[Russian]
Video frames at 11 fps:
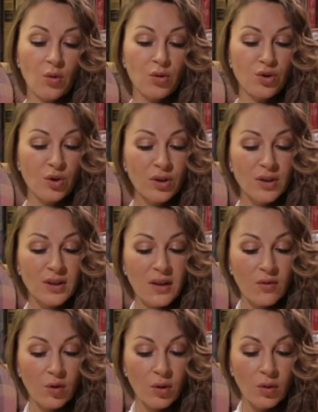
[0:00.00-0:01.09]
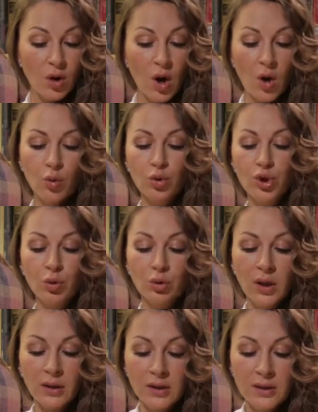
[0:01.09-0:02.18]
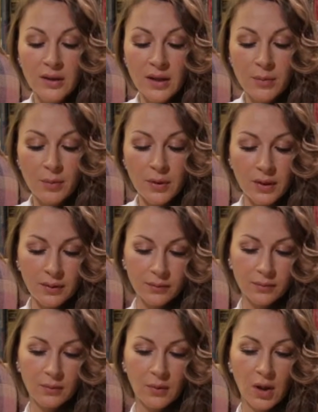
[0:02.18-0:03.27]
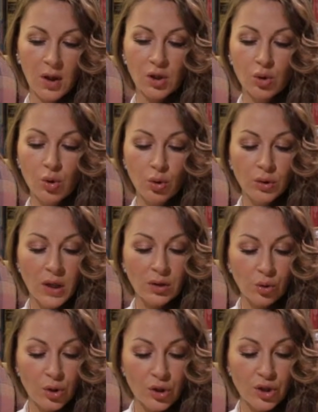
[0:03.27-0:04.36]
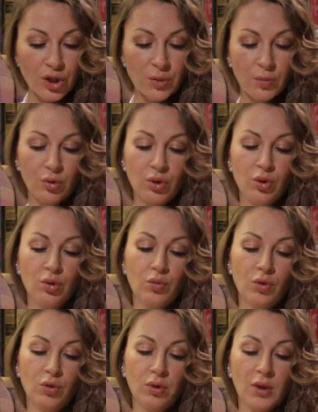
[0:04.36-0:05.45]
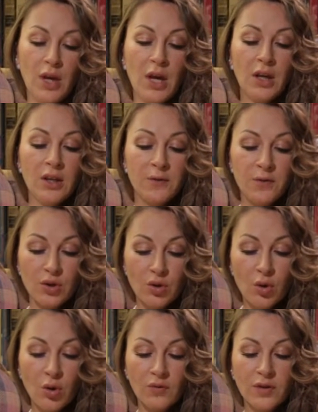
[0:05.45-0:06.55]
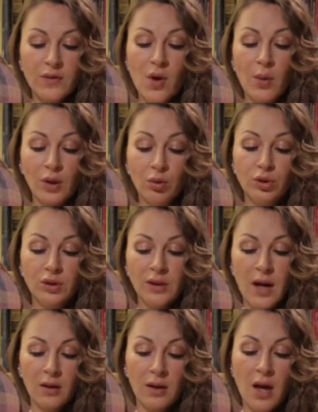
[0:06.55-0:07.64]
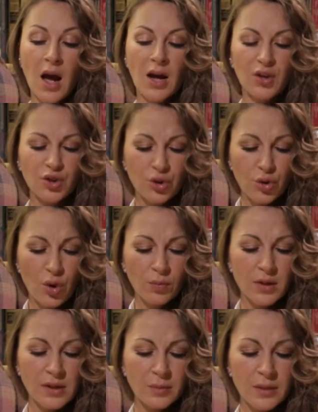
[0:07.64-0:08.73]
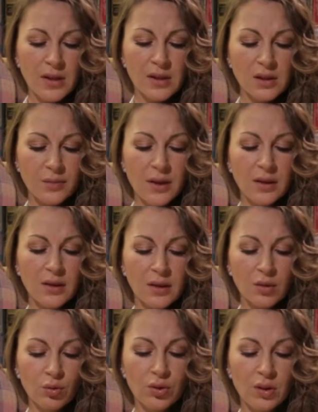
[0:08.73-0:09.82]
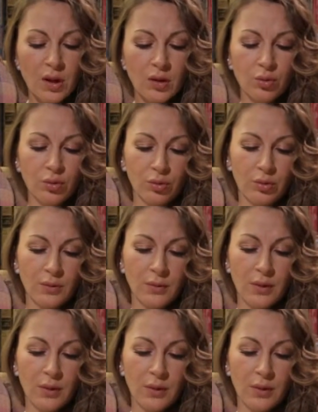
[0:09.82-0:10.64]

У черта того уши куда длиннее были, слух куда тоньше, чем люди думают. И все он в своем аду знал, о чем на земле смертные люди толкуют.